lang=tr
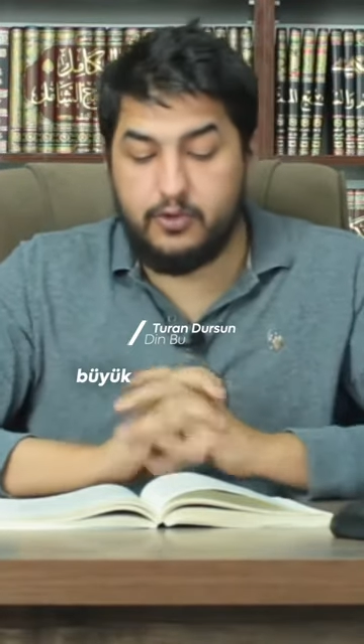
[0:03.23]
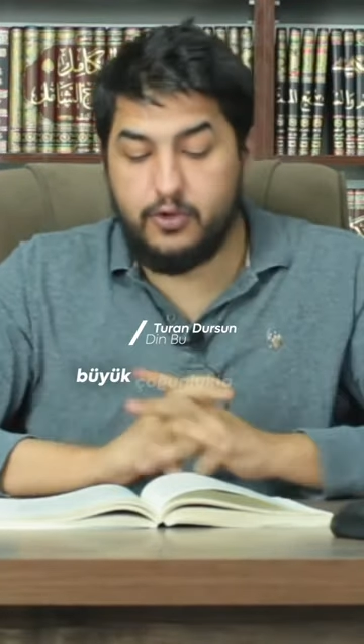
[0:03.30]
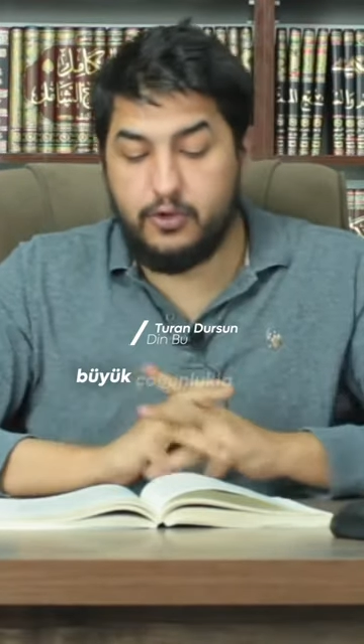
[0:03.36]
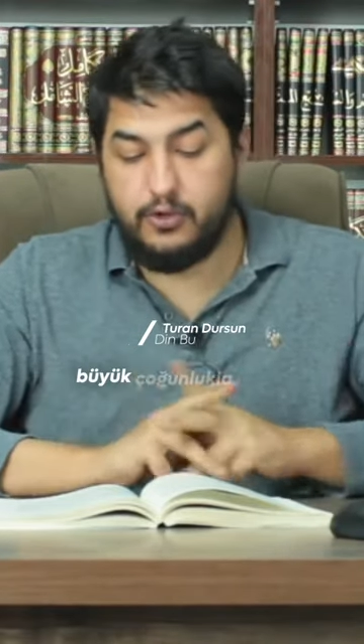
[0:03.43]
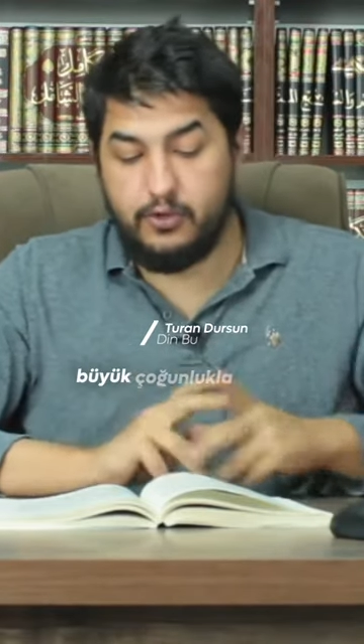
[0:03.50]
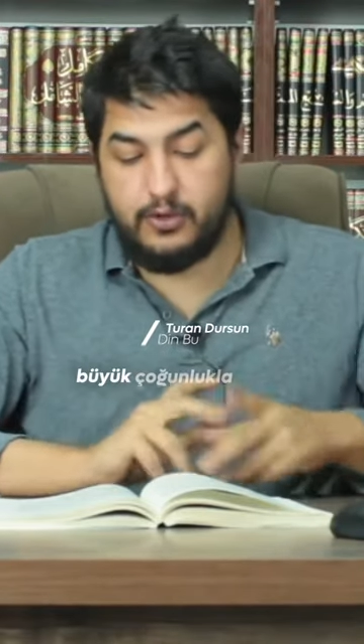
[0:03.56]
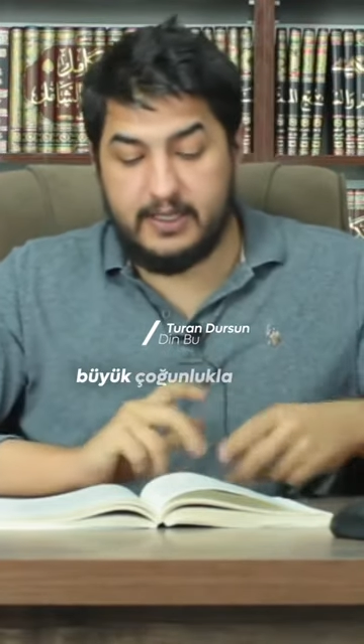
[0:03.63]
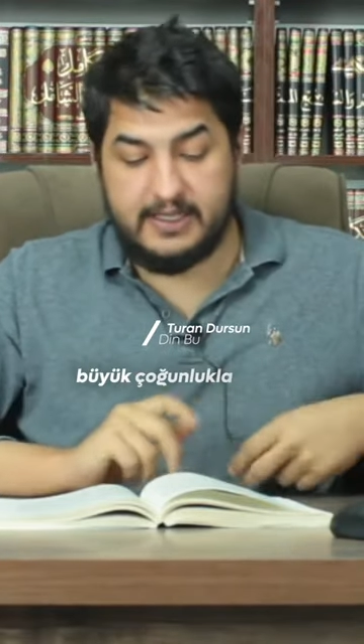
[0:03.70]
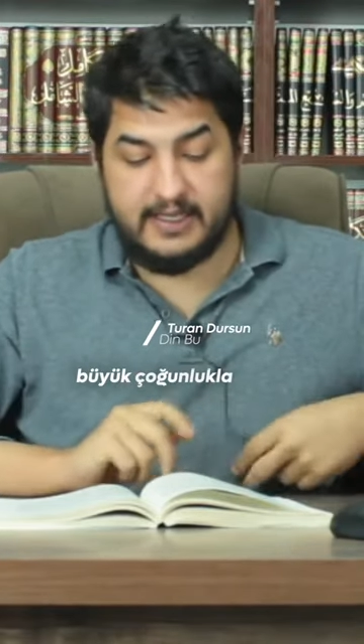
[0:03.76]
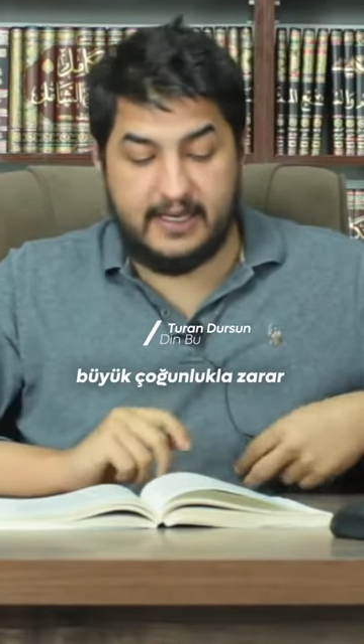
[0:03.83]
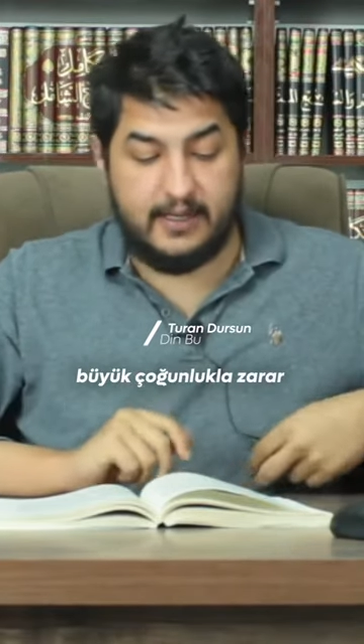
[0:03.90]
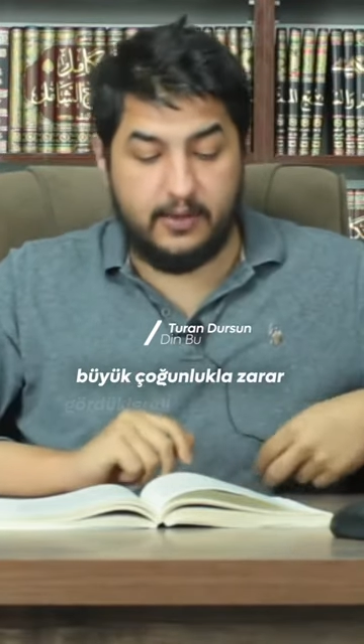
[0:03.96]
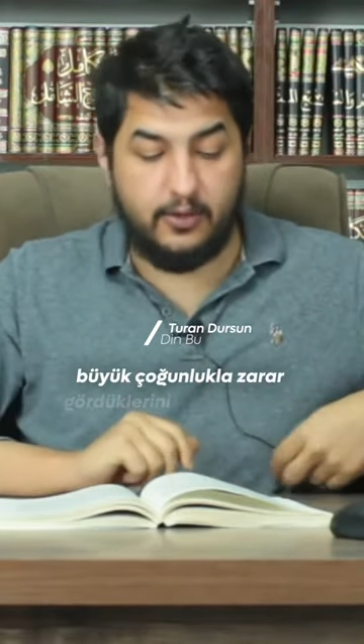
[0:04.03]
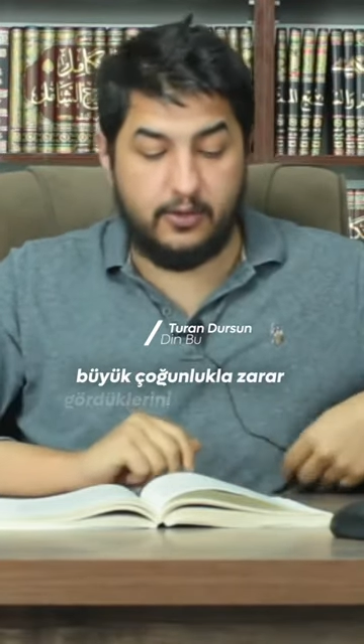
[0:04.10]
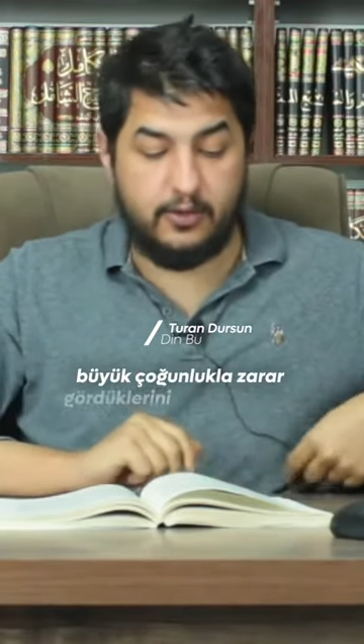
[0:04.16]
çoğunlukla
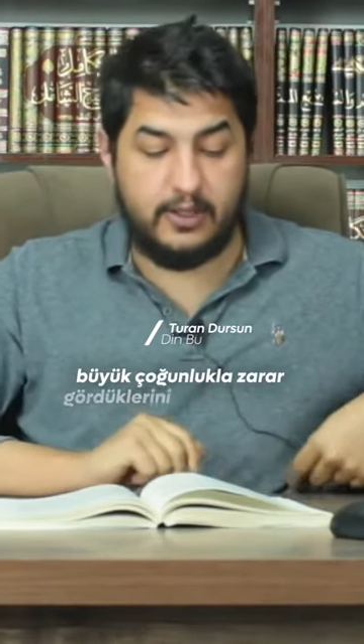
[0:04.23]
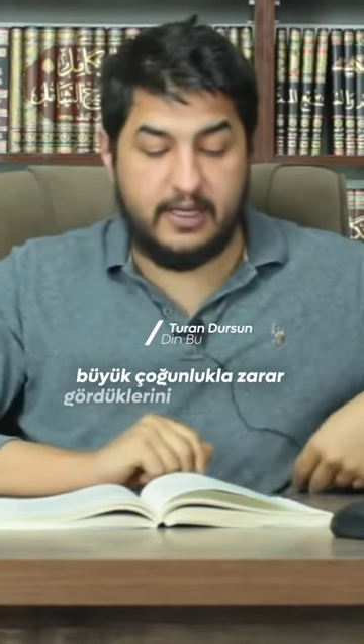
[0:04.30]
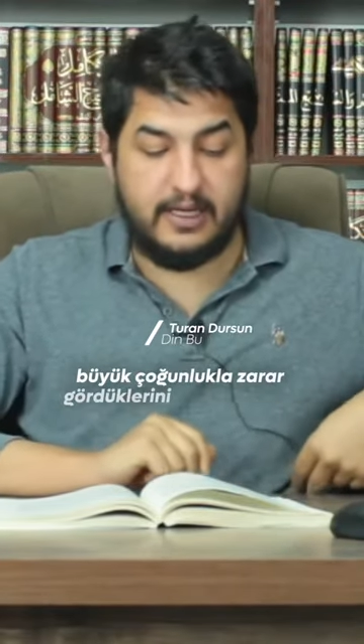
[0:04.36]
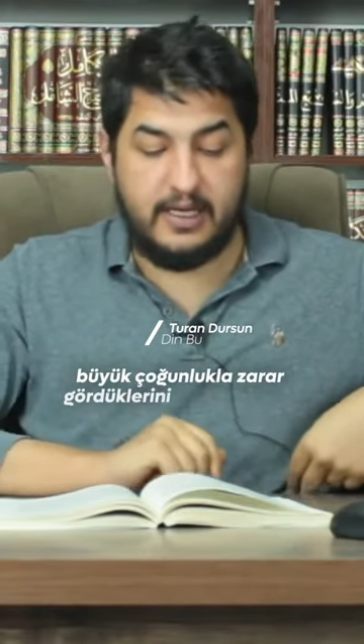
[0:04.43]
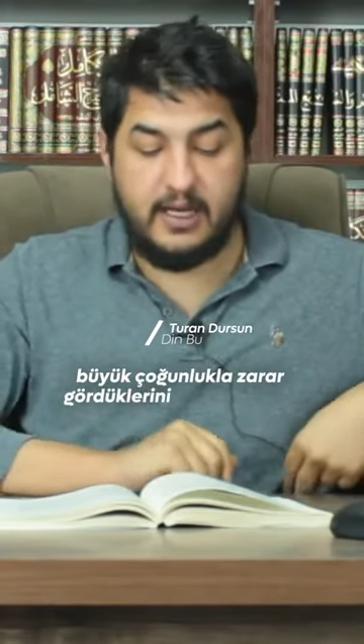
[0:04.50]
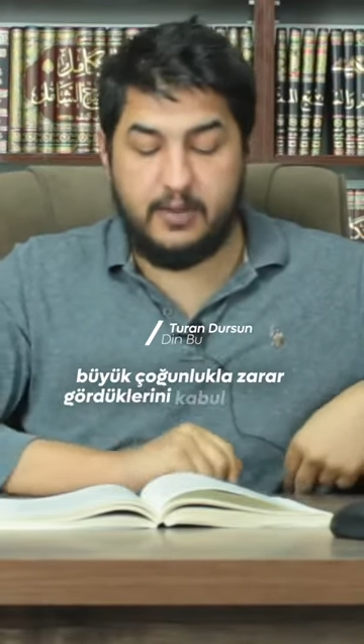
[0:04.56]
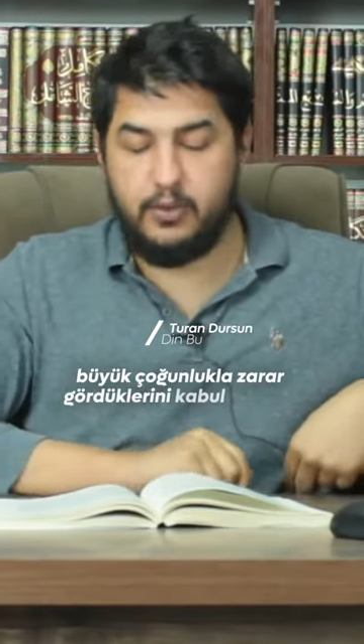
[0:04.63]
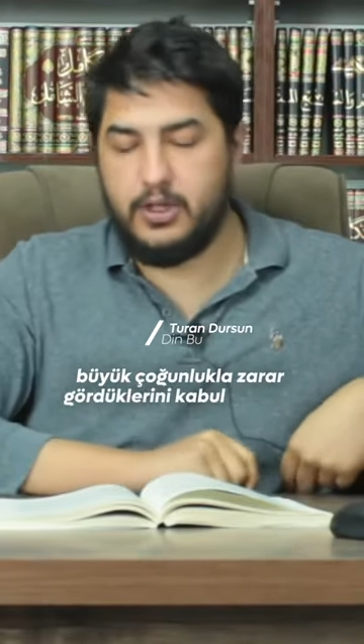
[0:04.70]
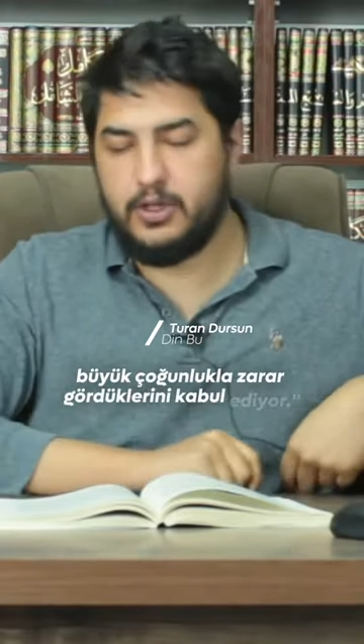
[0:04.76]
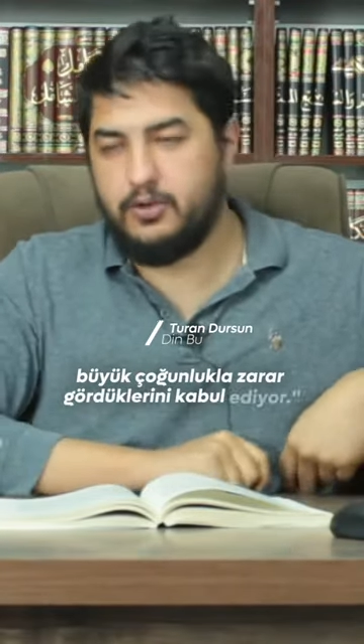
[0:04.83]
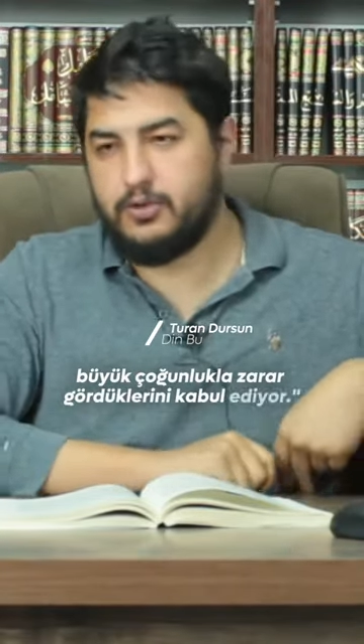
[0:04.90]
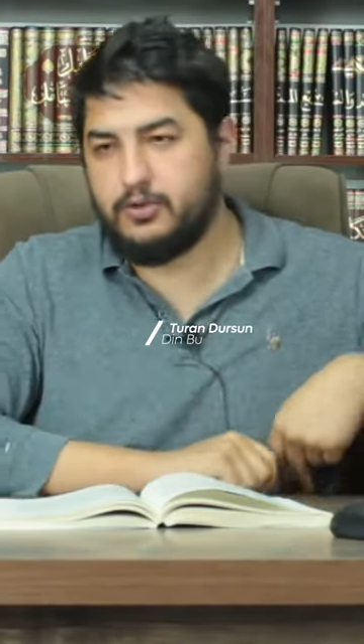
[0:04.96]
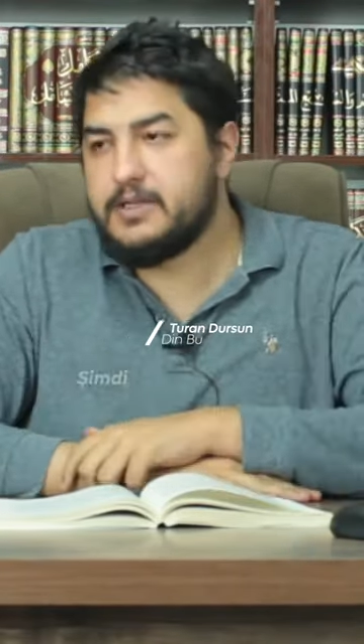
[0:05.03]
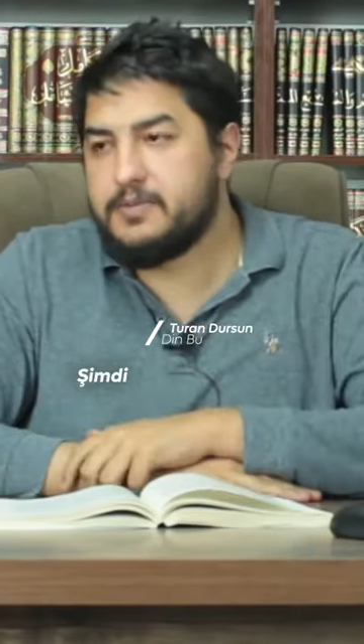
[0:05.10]
zarar gördüklerini kabul ediyor.